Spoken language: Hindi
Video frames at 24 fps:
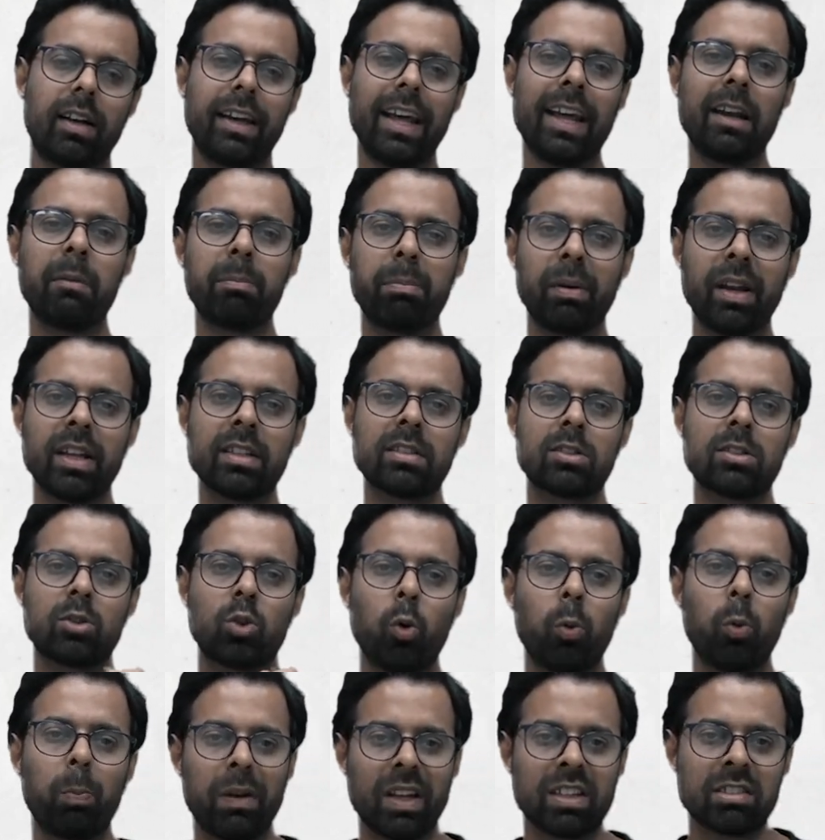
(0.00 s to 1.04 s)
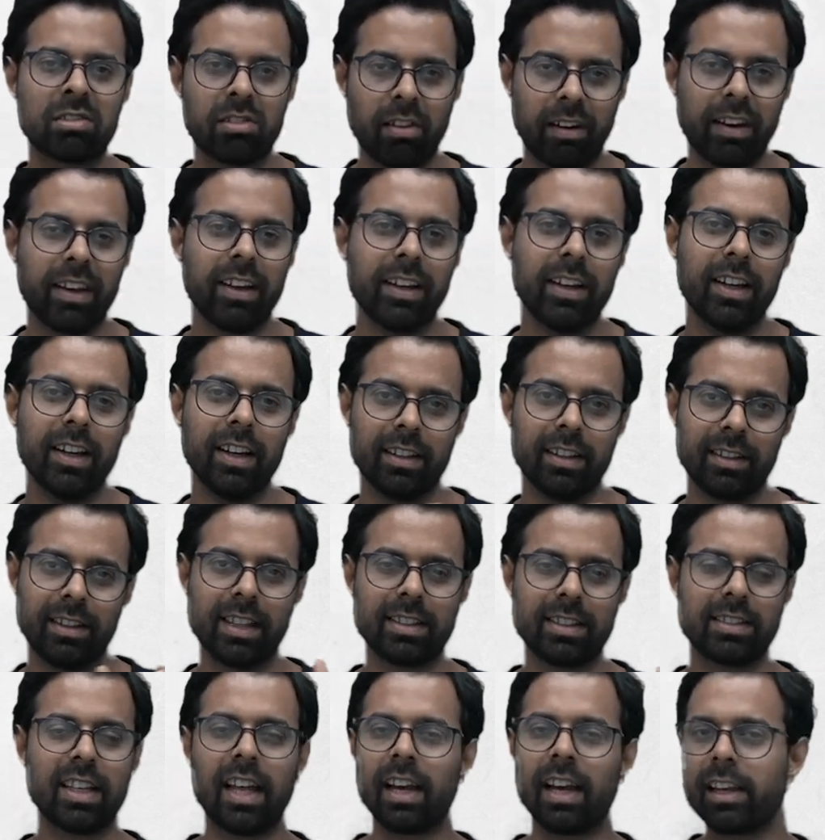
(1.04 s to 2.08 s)
टेन प्लस टू प्लस थ्री
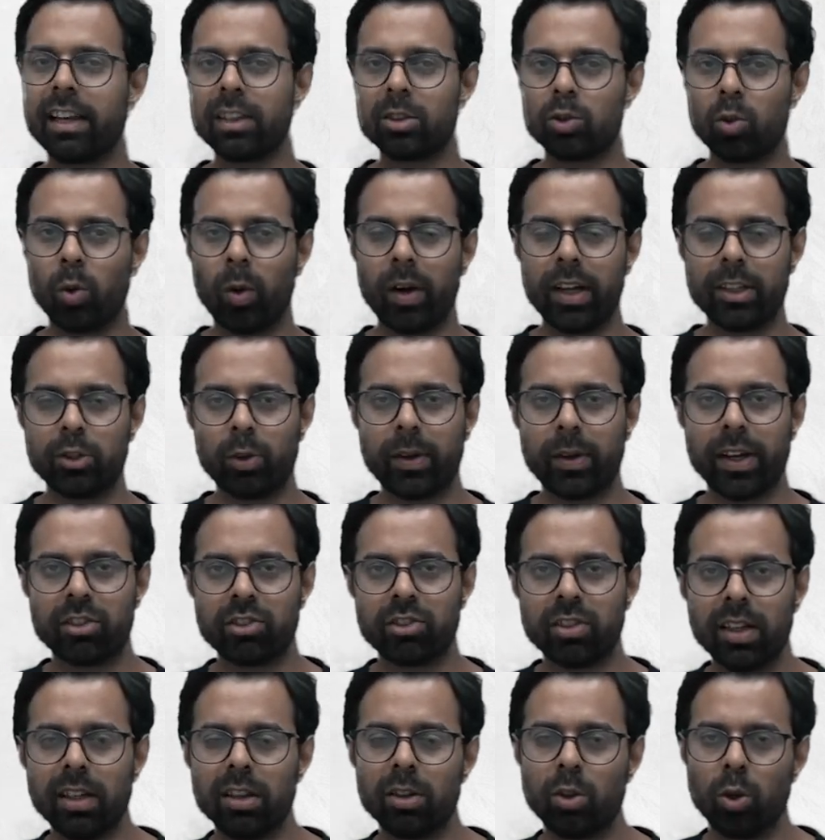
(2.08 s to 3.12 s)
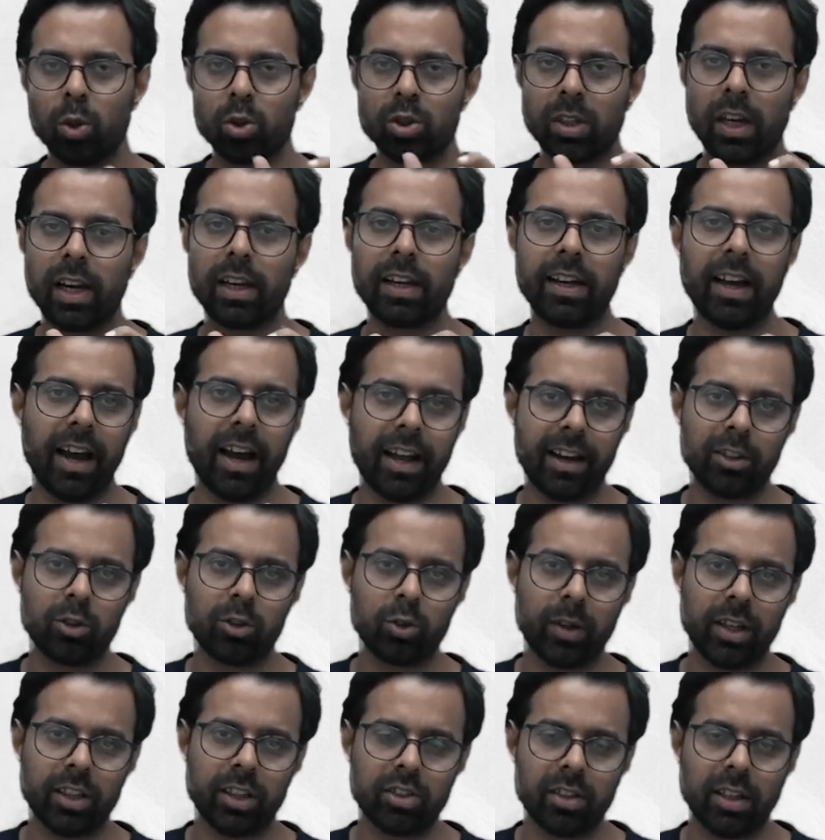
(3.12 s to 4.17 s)
दस साल की स्कूल एजुकेशन दो साल की हायर
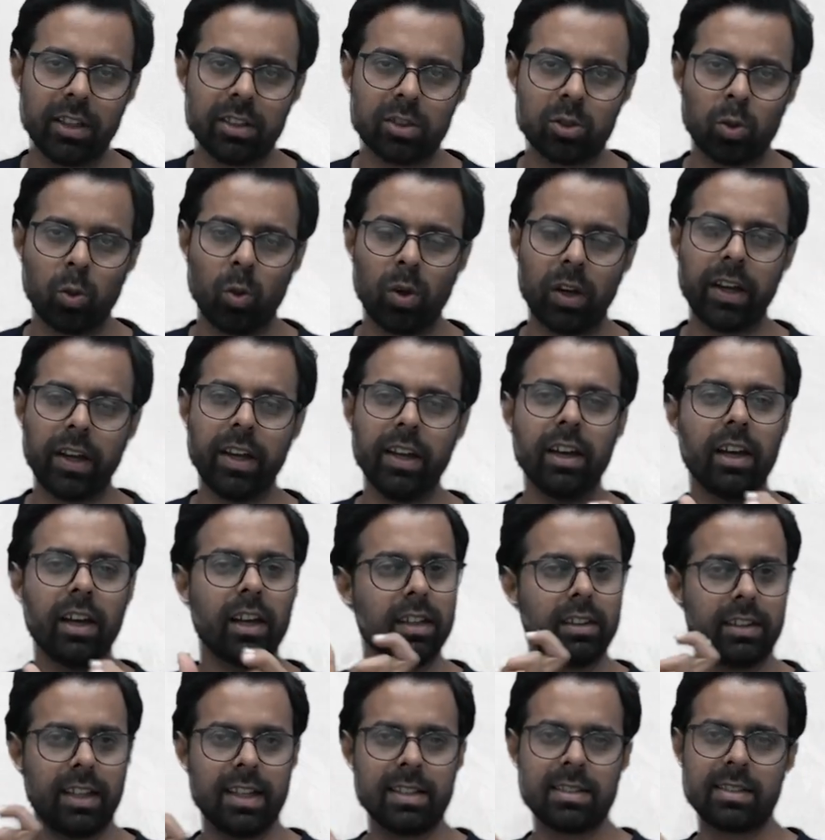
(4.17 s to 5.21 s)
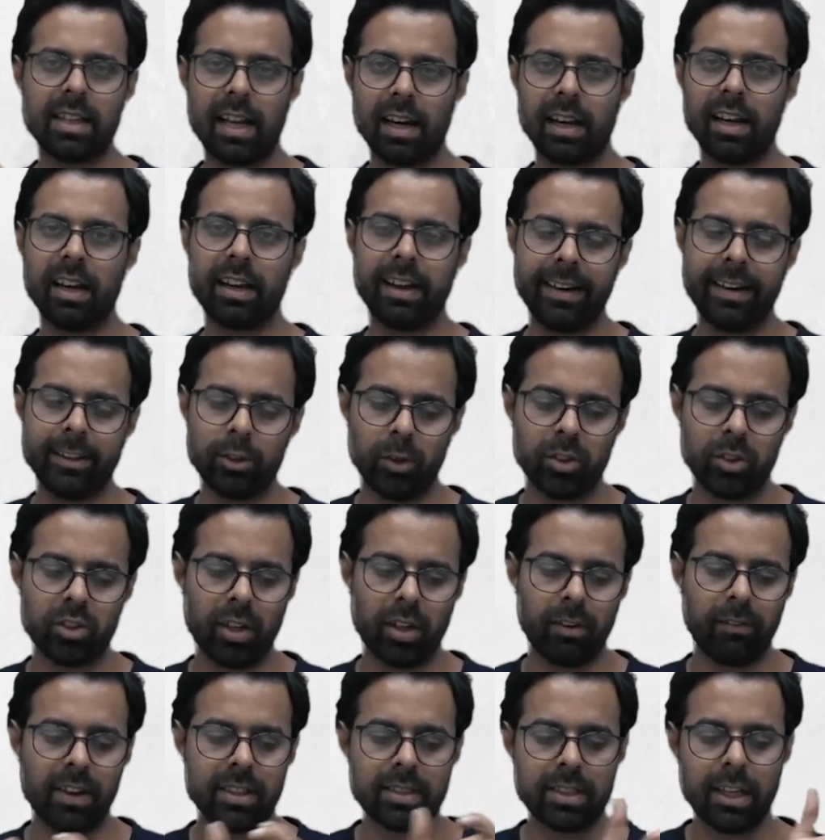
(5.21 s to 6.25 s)
एजुकेशन स्कूल की तीन साल का
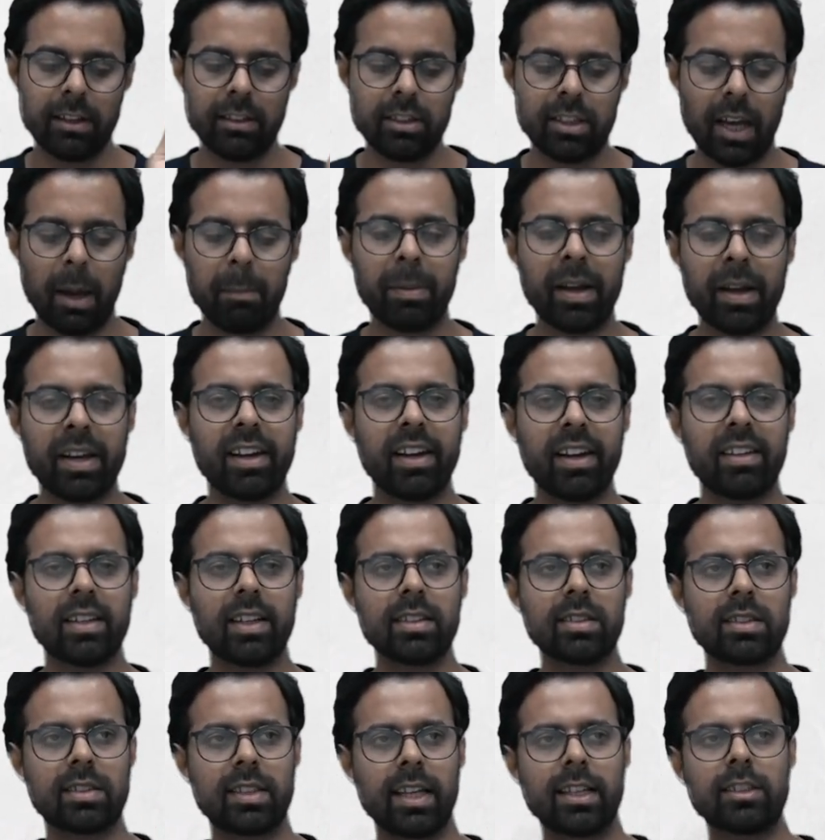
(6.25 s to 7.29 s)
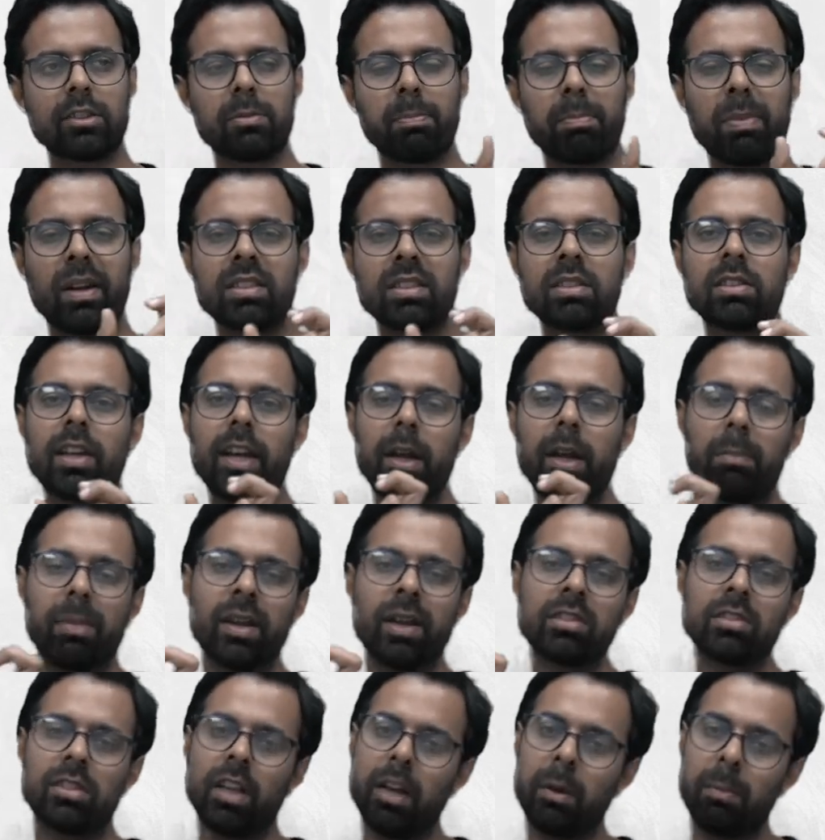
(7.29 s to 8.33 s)
ग्रेजुएशन वैसे जापान के अंदर सिक्स प्लस थ्री
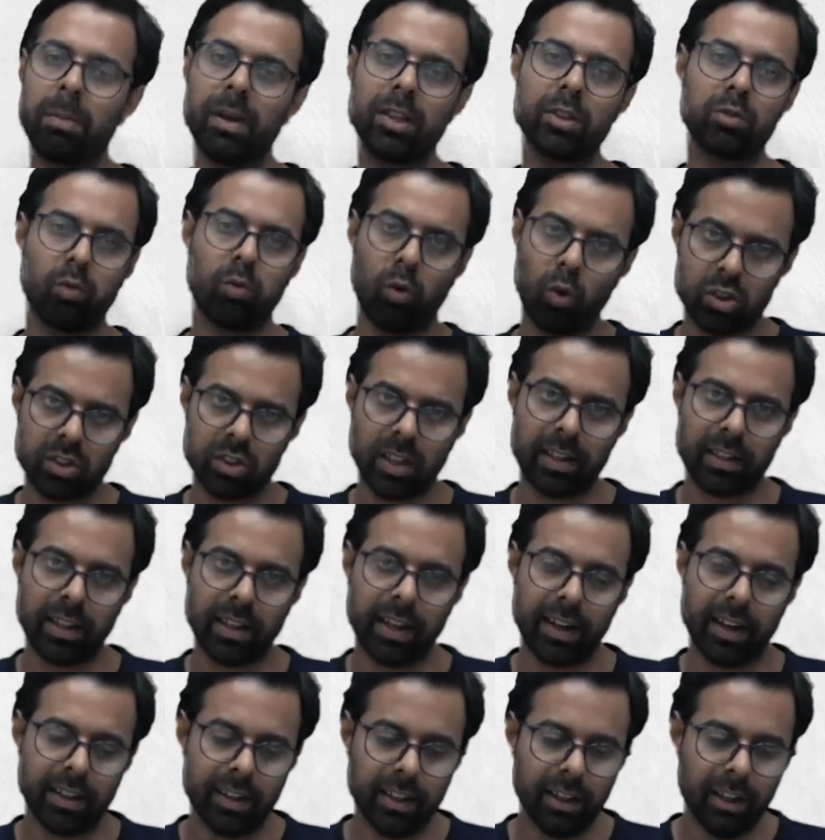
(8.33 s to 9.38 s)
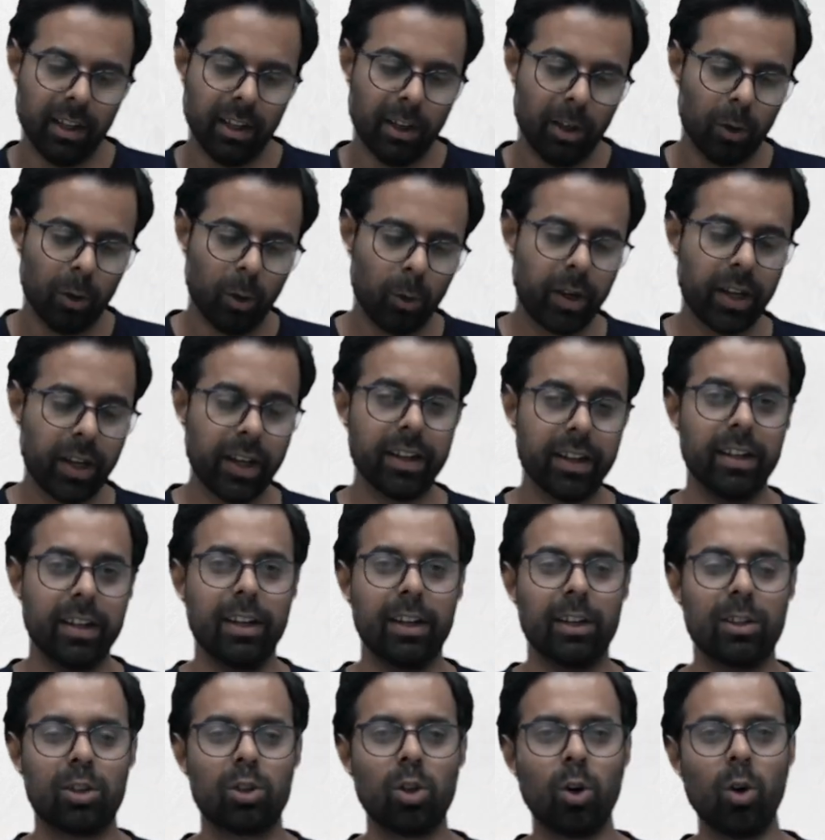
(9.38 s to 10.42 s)
प्लस थ्री प्लस फोर चलता है ओके
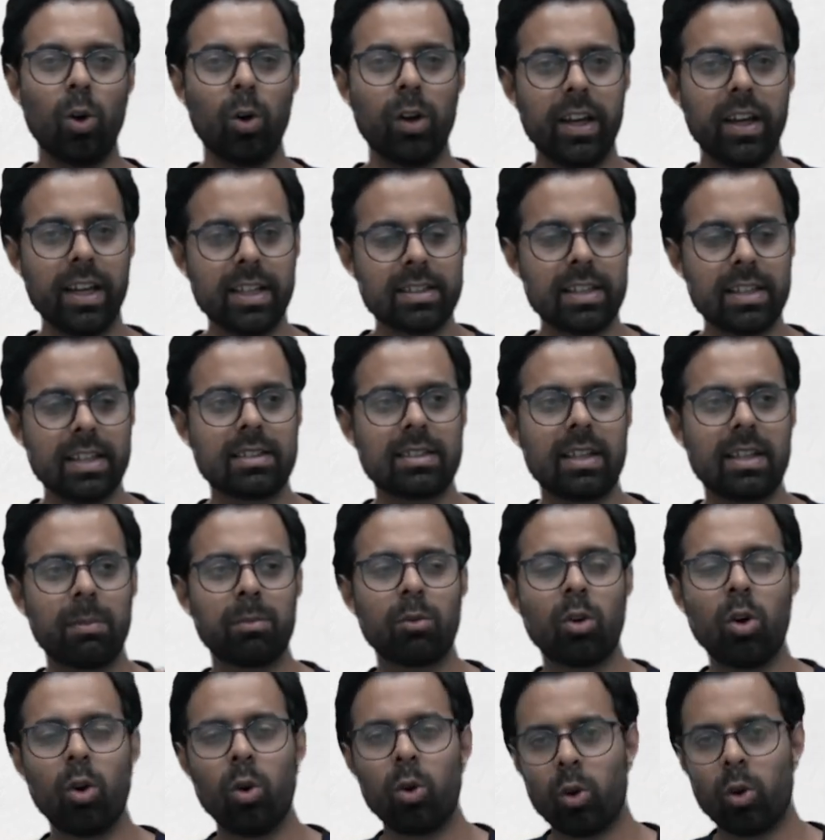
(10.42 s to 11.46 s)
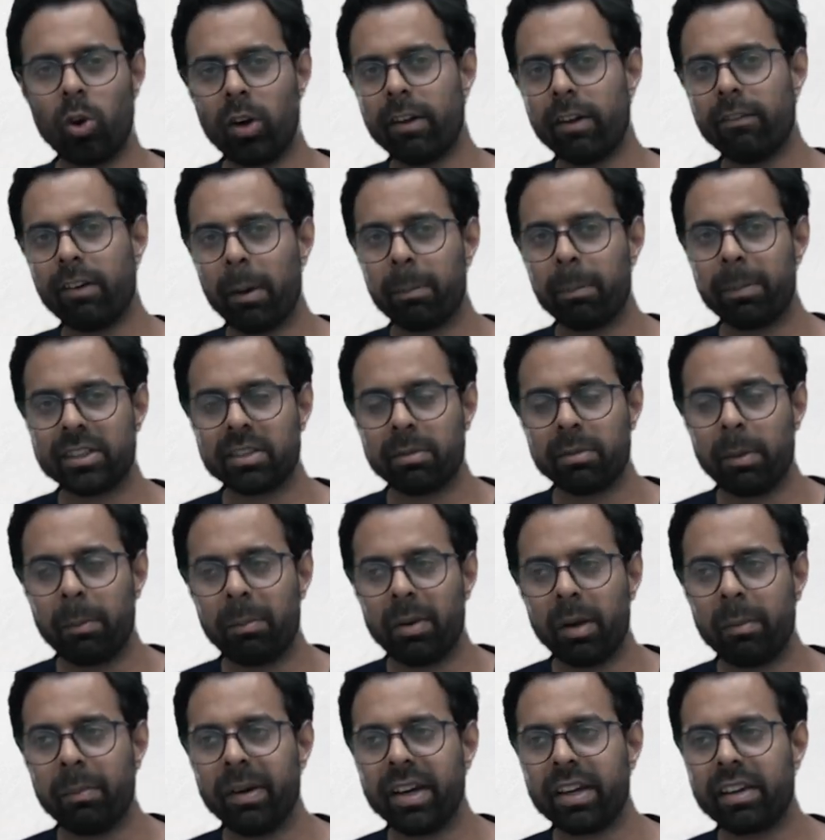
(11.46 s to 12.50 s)
तो इस सिस्टम को उन्होंने वहाँ पे जब
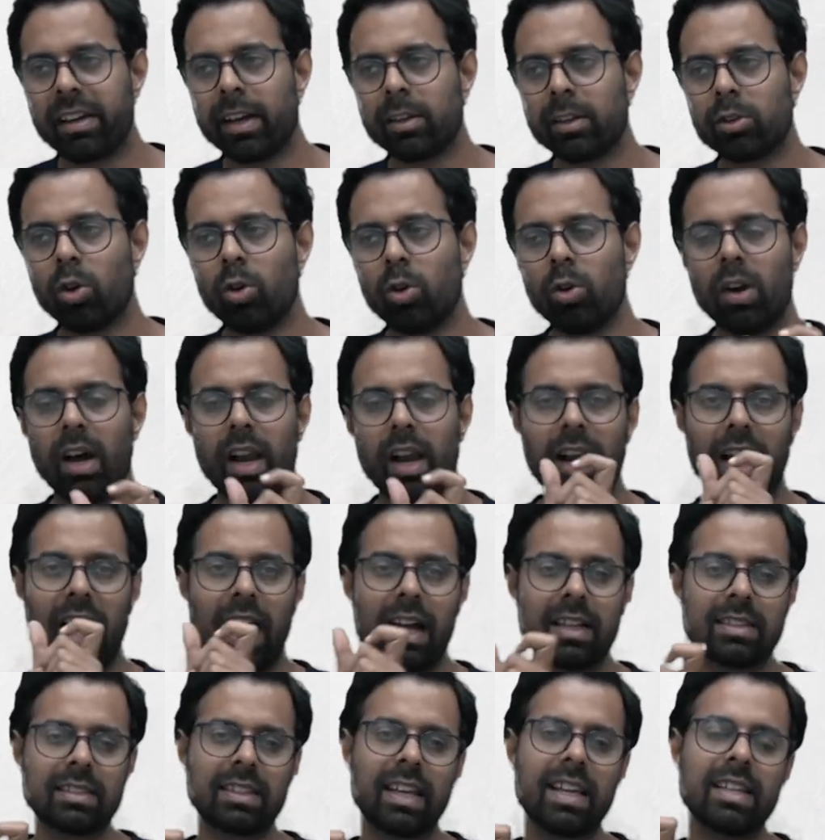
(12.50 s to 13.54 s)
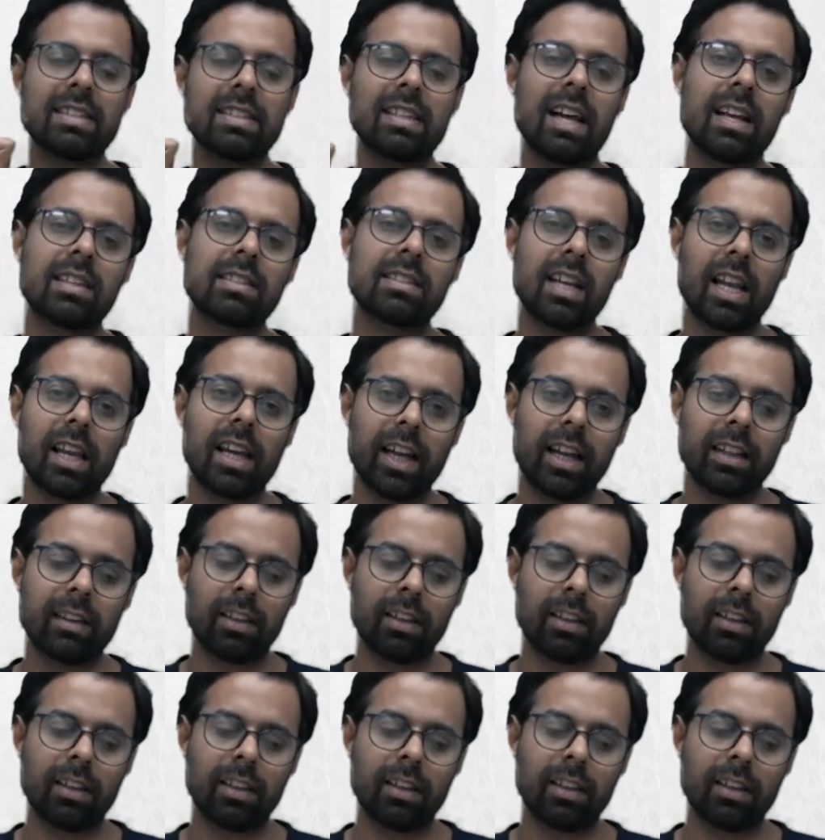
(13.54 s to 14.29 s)
इम्प्लीमेंट किया तो लास्ट के सात साल के